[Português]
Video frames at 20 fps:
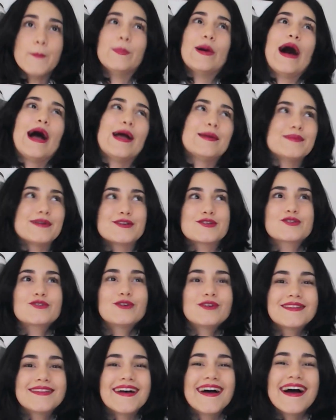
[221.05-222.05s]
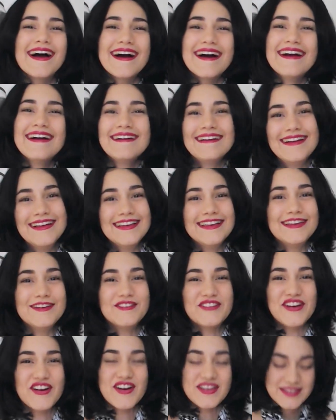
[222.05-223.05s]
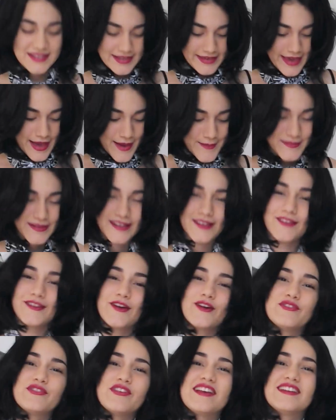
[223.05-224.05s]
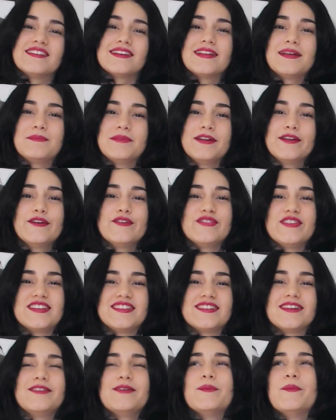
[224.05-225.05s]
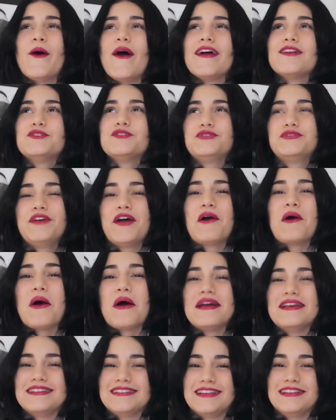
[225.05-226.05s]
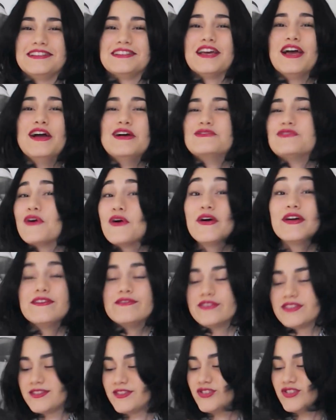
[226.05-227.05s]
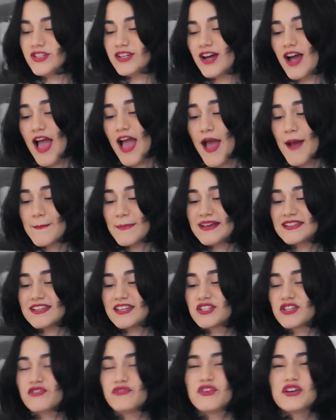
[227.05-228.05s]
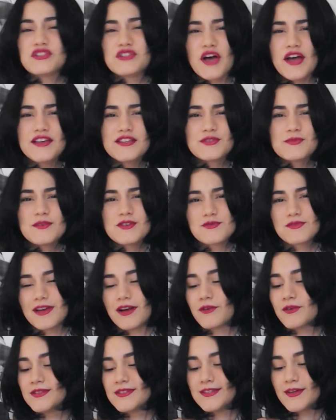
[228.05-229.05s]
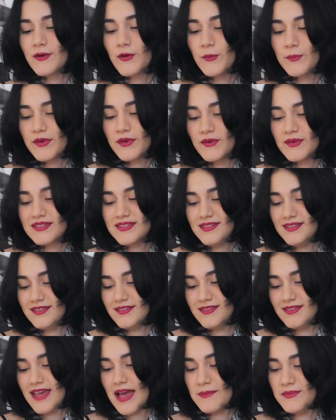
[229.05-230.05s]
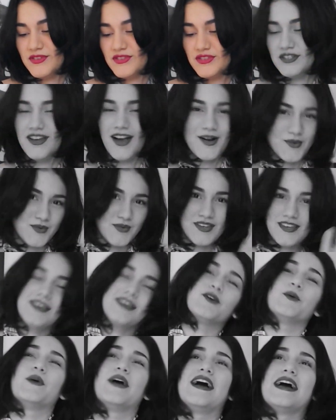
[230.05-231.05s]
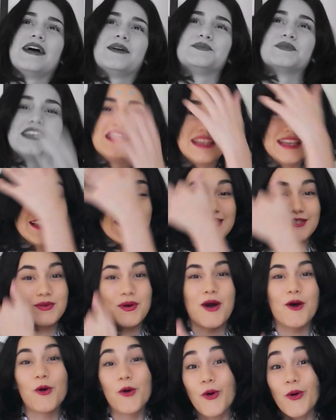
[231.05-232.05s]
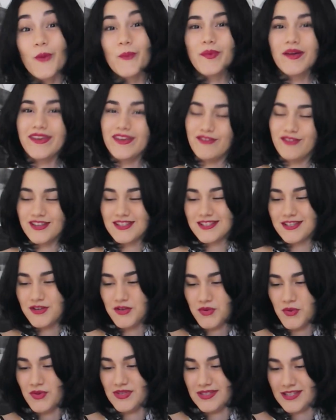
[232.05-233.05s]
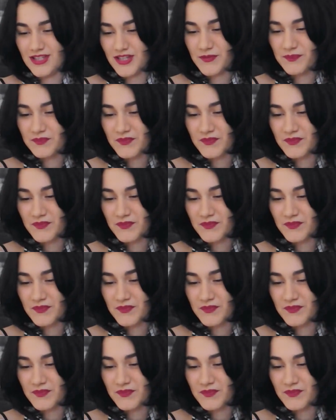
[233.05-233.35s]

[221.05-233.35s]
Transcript: Pai, me ajuda! E o negócio aqui abrindo e eu fechando, abrindo e eu fechando, eu morrendo de vergonha, gente. Foi horrível esse dia. Mas acho que foi só isso mesmo que aconteceu comigo, assim, sabe? De em relação à roupa, em eventos, essas coisas.